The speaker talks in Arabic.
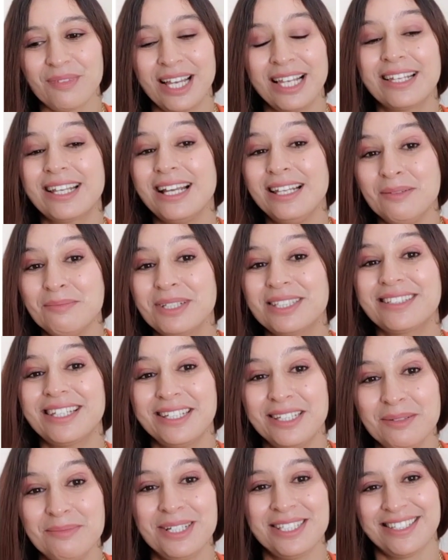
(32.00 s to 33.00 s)
الكلمه
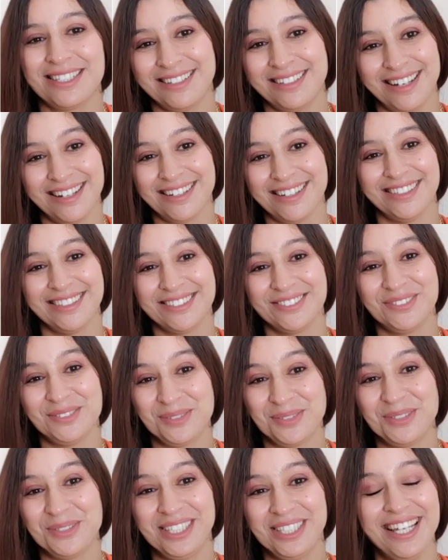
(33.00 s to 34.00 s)
الطيبه صدقه
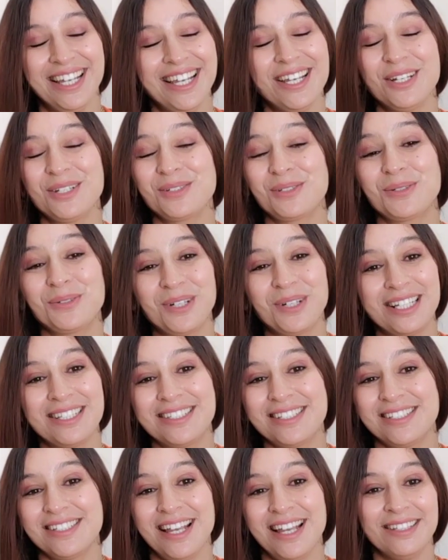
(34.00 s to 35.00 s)
فهمتوني شكرا
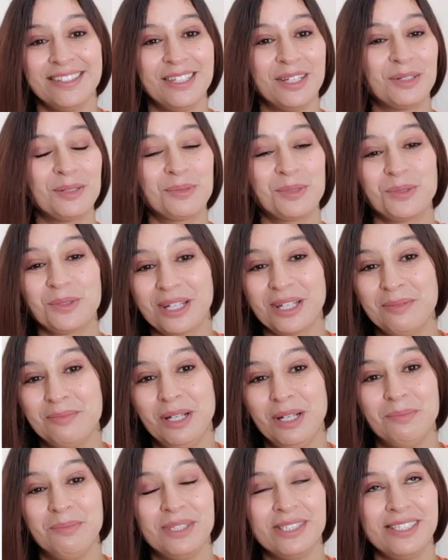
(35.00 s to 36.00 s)
للتشجيعات ديالكم شكرا
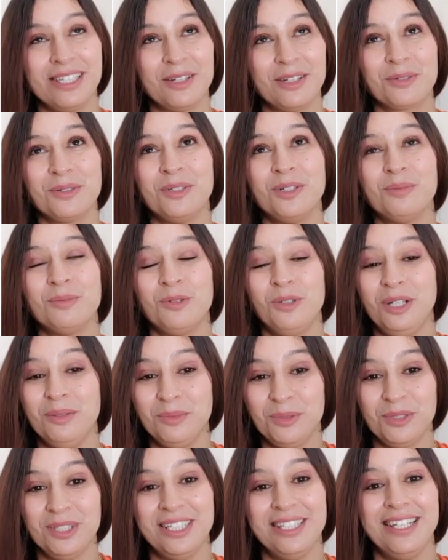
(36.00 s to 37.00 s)
للمحبه ديالكم
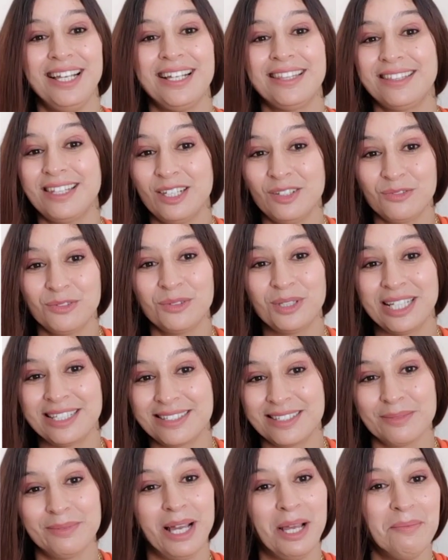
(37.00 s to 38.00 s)
والحمد لله التليفون هذا
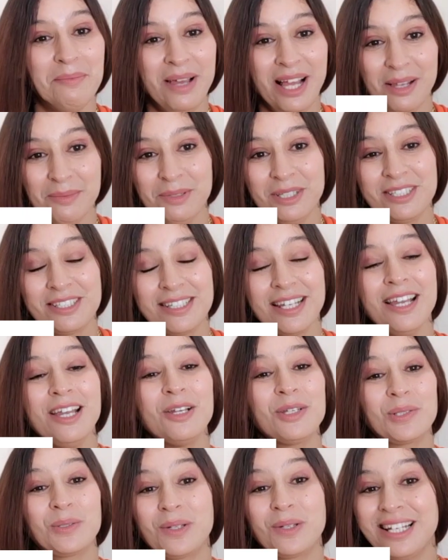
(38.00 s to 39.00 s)
الصباح ما حبش
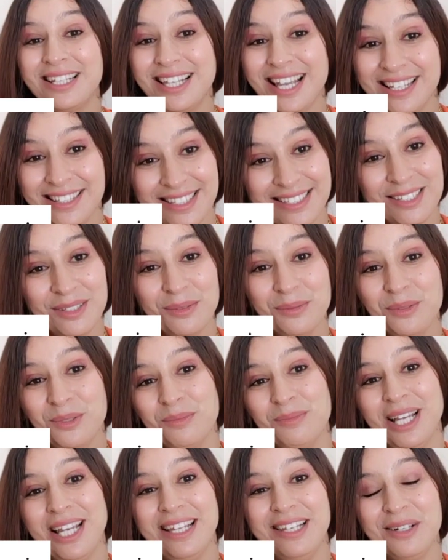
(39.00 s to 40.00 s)
شكرا لكاع الناس اللي
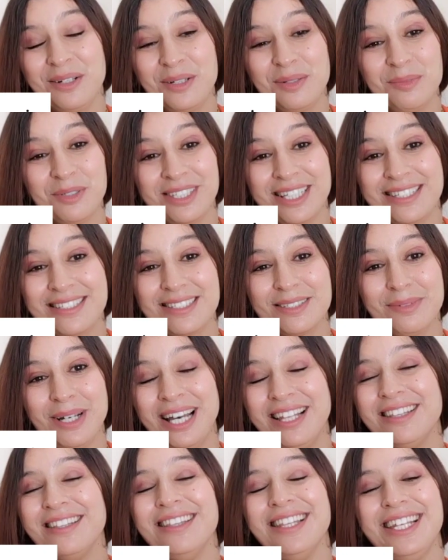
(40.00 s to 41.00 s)
دوزوا معايا لي كوموند هذا
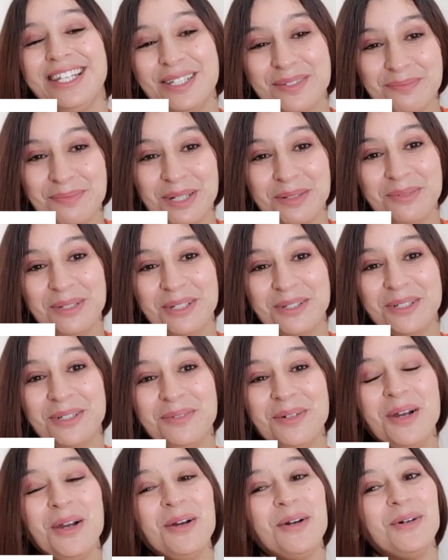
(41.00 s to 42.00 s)
الصباح الله يكبر
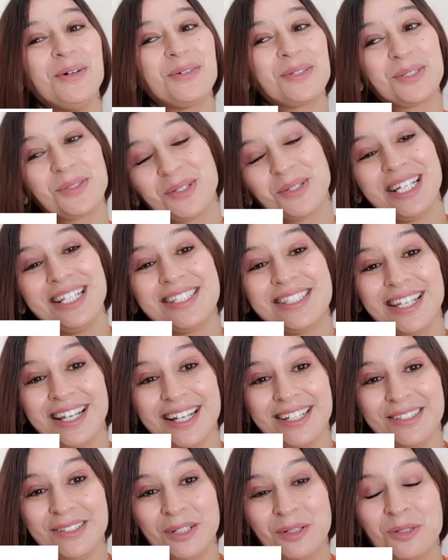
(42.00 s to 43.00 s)
بكم وشكرا
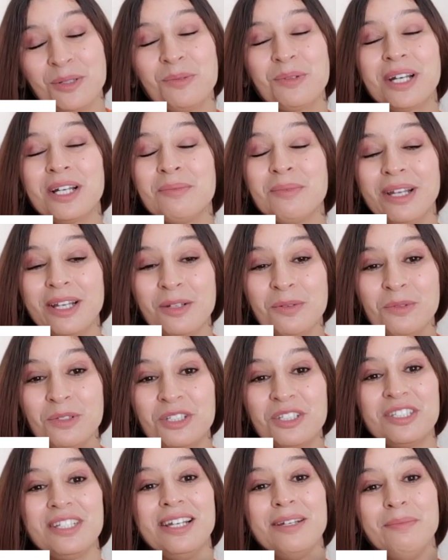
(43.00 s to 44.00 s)
للثقه ديالكم كنبغي
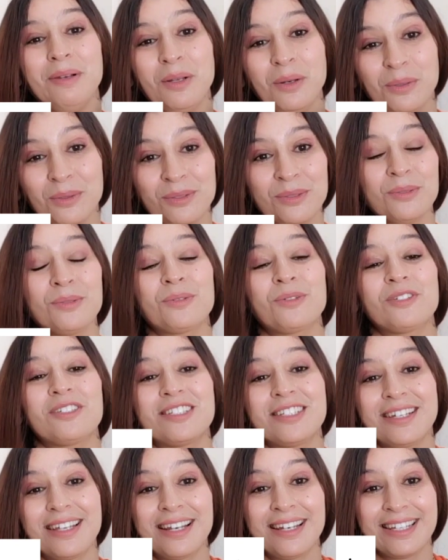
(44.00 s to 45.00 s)
نوجه
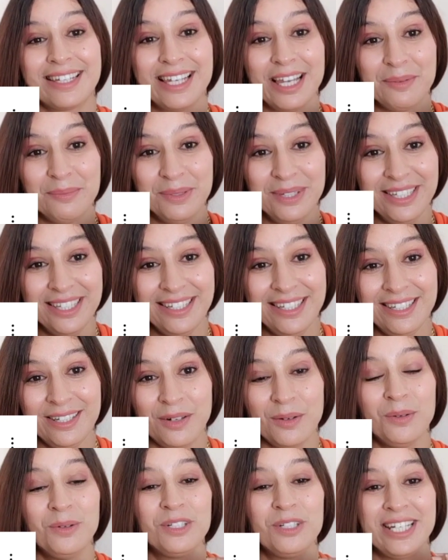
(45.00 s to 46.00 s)
بالخصوص الشكر
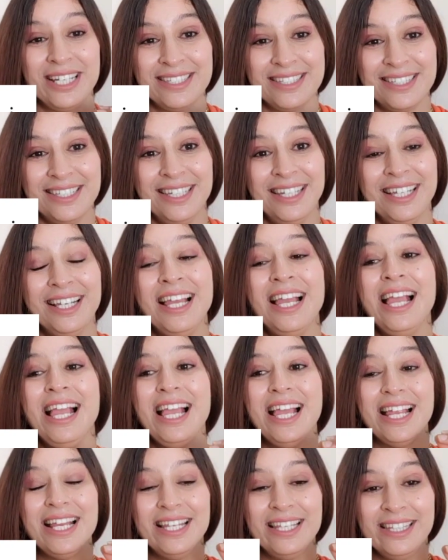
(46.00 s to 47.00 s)
الكبير والجزيل
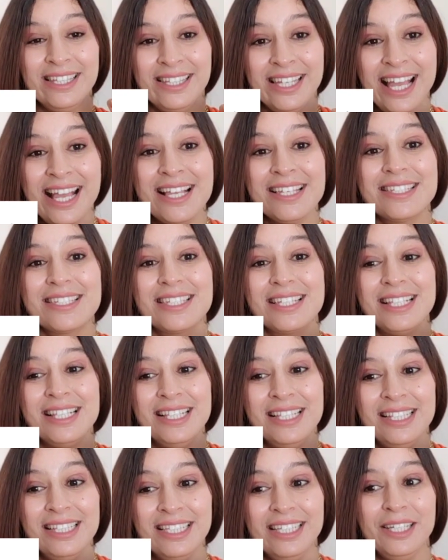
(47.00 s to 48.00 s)
للناس
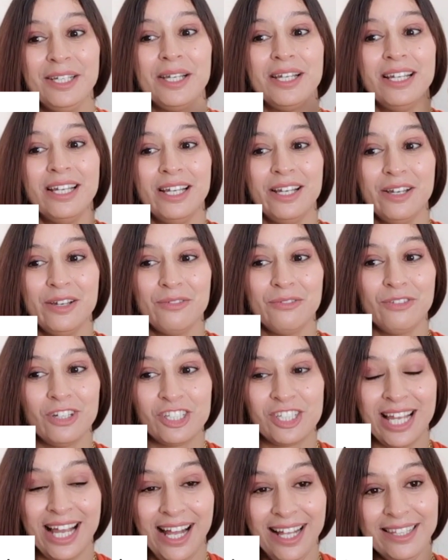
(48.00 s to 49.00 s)
اللي
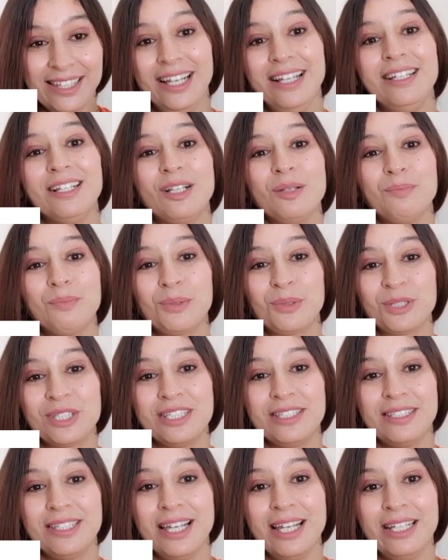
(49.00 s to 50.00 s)
فاش عاد حليت
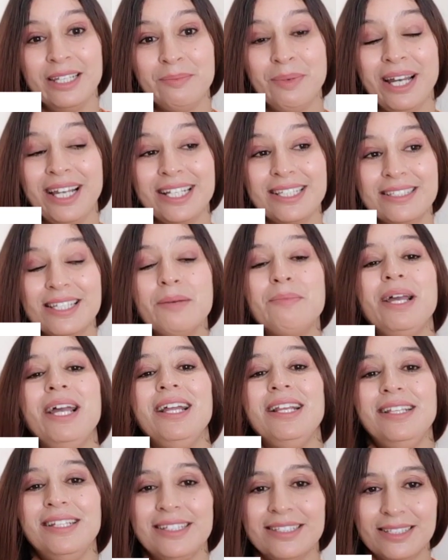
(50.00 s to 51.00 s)
البروجي ديالي باقي حتى ما
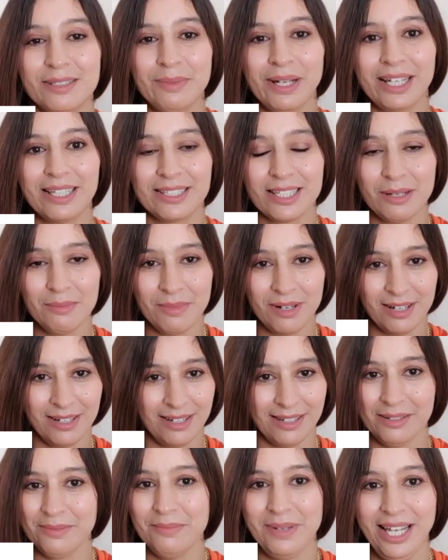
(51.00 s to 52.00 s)
حليت باقي حتى
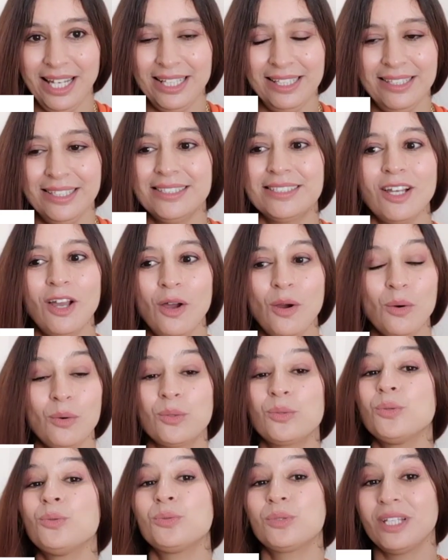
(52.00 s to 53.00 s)
ما ما حليت
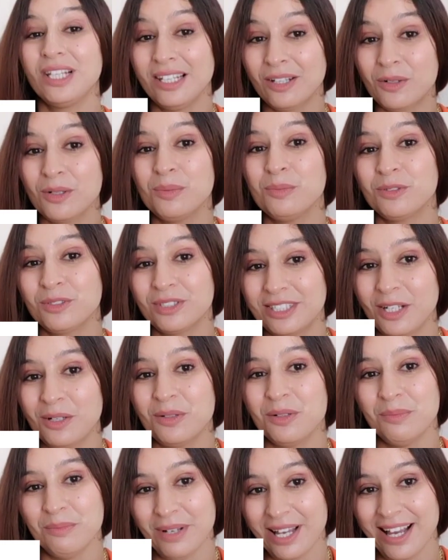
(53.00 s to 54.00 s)
ودوزوا لي كوموند
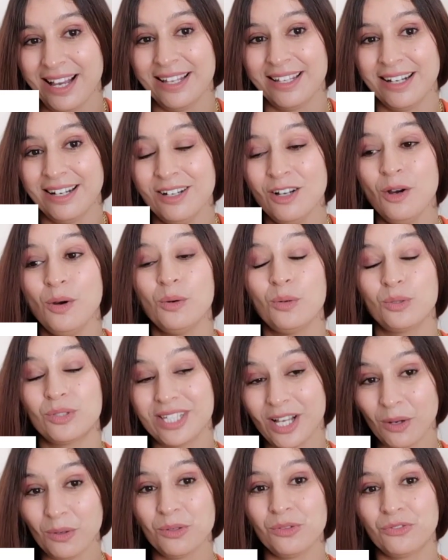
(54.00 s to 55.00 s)
ديالهم معايا
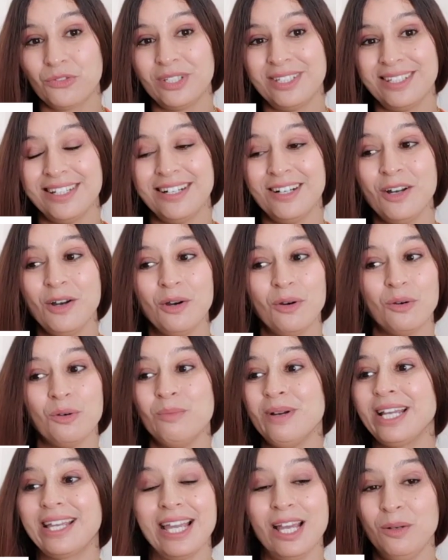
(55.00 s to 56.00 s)
وثقوا فيا
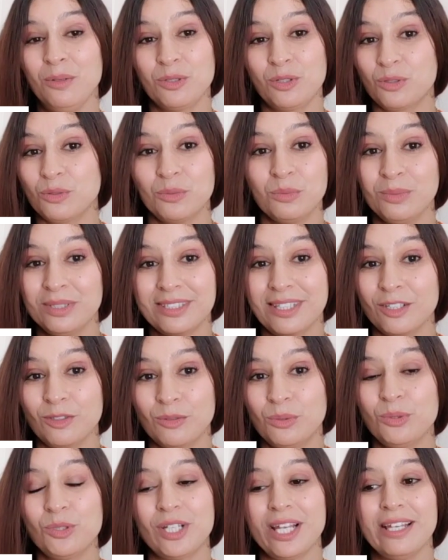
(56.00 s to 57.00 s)
وما قالوش وما
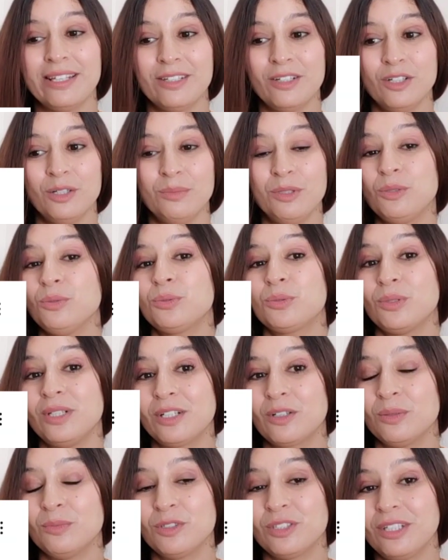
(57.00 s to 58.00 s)
تردوش انهم يدوزوا لي
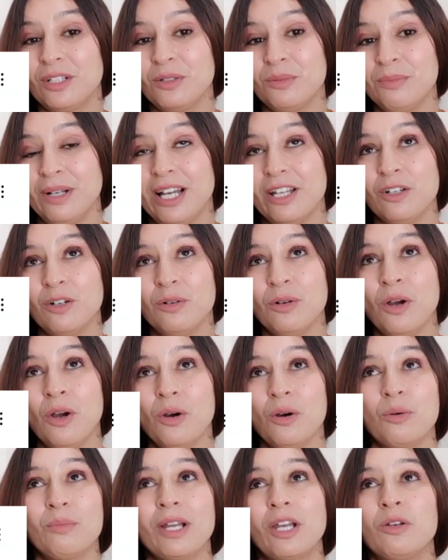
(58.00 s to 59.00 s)
كوموند ديالهم معايا
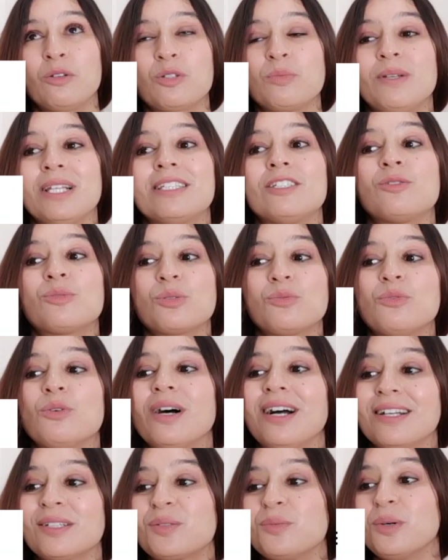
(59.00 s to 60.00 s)
وما قالوش بلاتي
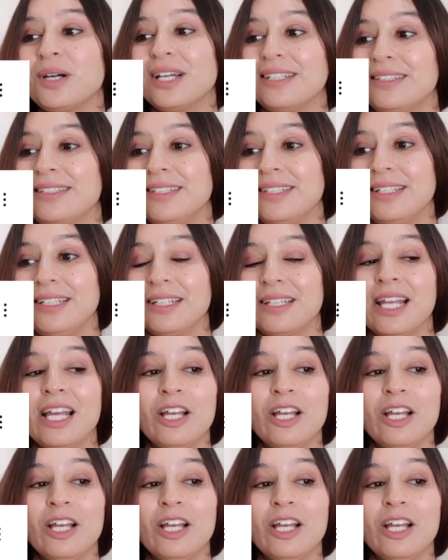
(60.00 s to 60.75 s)
نشوفوها اشنو غدير